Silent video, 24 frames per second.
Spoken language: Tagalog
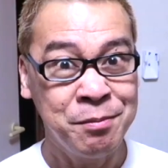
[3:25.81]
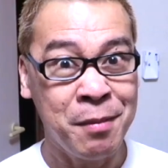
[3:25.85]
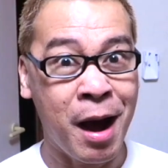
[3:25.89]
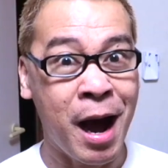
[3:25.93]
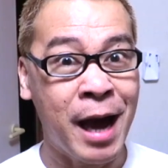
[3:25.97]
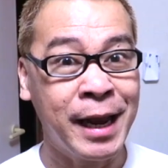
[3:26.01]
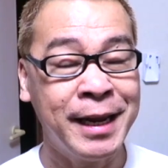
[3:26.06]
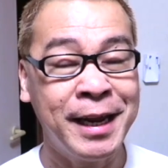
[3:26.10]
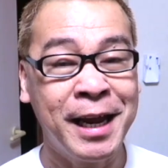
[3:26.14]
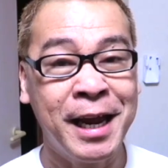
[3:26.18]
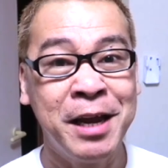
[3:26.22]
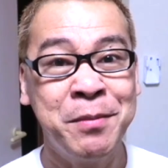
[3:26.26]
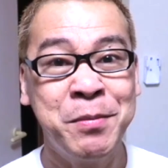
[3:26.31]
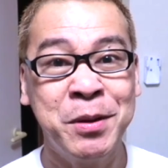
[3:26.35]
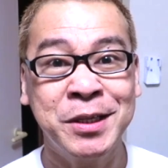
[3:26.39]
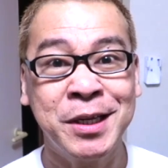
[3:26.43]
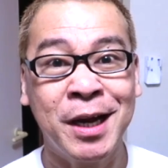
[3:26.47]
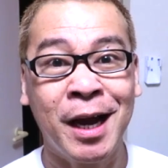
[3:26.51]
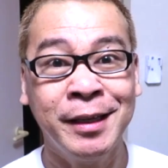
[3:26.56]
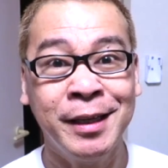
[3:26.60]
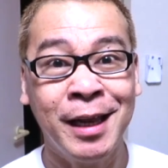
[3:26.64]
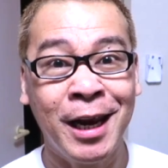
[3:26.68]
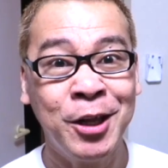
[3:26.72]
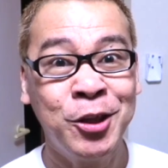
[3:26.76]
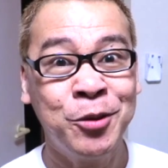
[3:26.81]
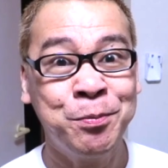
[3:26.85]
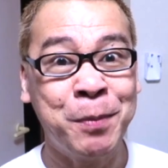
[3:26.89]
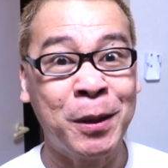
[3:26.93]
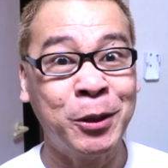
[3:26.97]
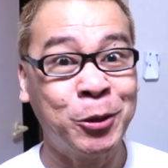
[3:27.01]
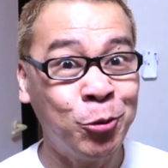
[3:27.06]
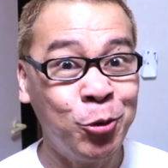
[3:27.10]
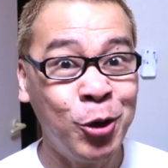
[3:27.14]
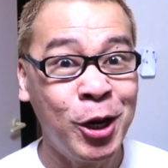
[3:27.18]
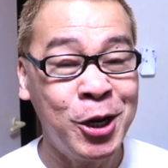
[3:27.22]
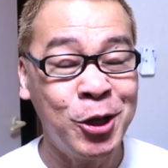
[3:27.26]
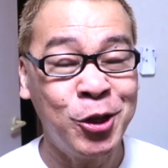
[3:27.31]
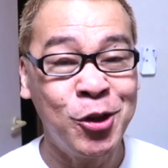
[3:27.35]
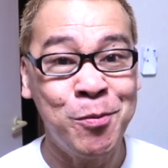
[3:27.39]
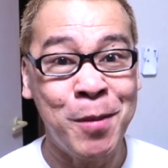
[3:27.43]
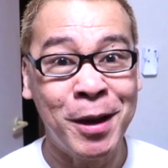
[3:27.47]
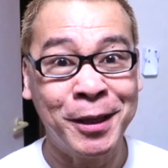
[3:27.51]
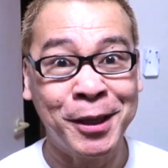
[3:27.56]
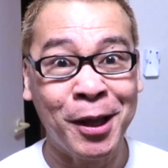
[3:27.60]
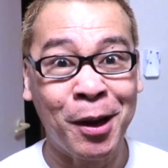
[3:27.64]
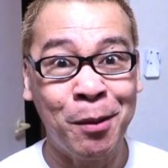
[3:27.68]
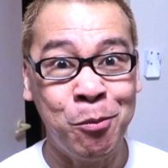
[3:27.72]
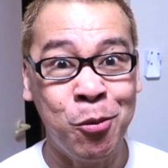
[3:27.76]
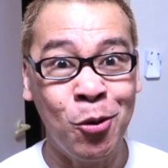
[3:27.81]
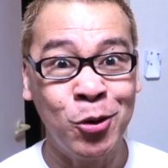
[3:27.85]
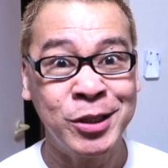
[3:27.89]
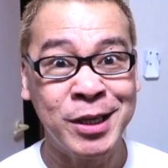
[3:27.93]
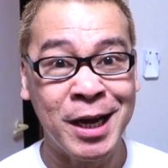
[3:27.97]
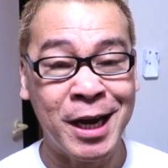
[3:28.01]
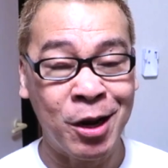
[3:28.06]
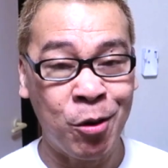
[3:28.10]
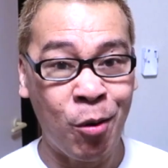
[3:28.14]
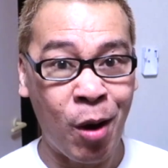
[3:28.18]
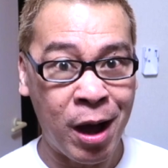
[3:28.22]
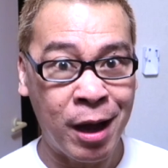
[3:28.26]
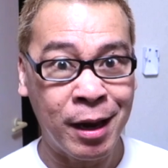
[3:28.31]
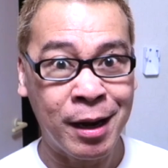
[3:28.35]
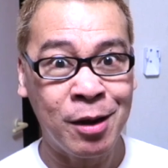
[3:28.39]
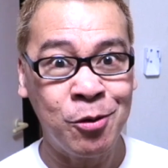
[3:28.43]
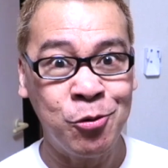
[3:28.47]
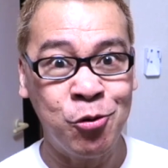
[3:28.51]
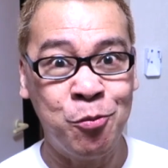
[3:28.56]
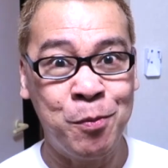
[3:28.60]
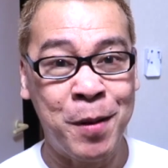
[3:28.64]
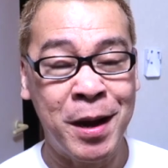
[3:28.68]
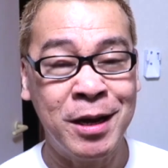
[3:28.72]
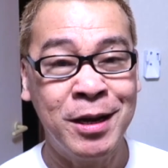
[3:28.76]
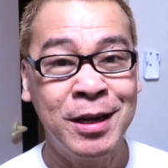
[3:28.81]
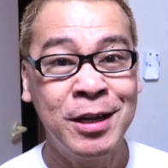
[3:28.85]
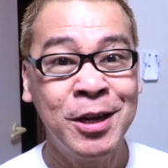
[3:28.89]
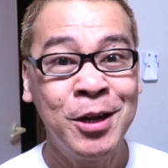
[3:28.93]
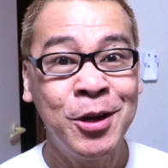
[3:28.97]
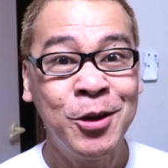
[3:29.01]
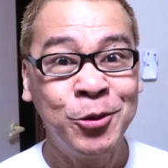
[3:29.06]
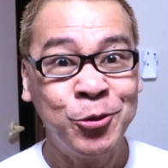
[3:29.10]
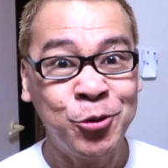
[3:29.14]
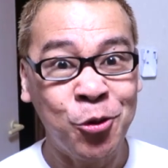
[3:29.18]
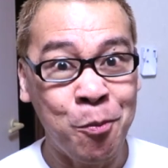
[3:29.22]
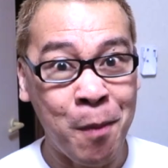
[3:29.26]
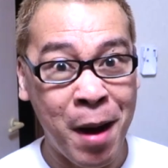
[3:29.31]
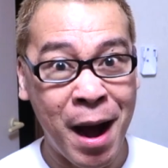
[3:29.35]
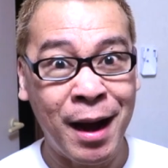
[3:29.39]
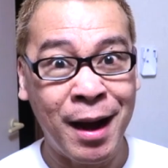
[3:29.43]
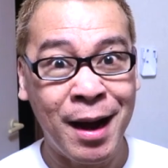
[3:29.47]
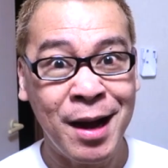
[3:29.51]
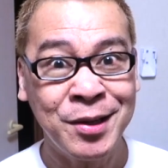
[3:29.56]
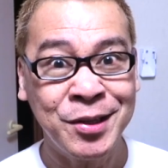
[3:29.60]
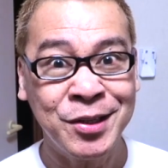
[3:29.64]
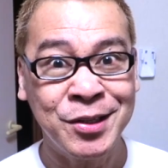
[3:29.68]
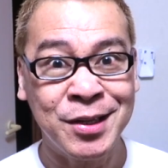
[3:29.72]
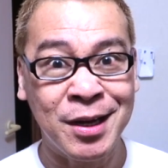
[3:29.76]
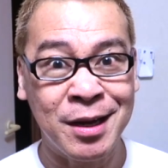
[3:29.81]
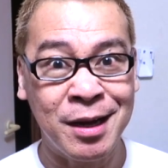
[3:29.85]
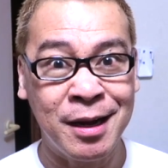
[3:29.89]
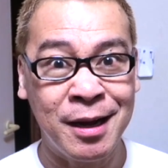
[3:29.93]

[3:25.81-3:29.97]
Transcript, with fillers: Maaaring ang iba sa kanila patuloy na tumatakbo sa araw-araw upang tumakas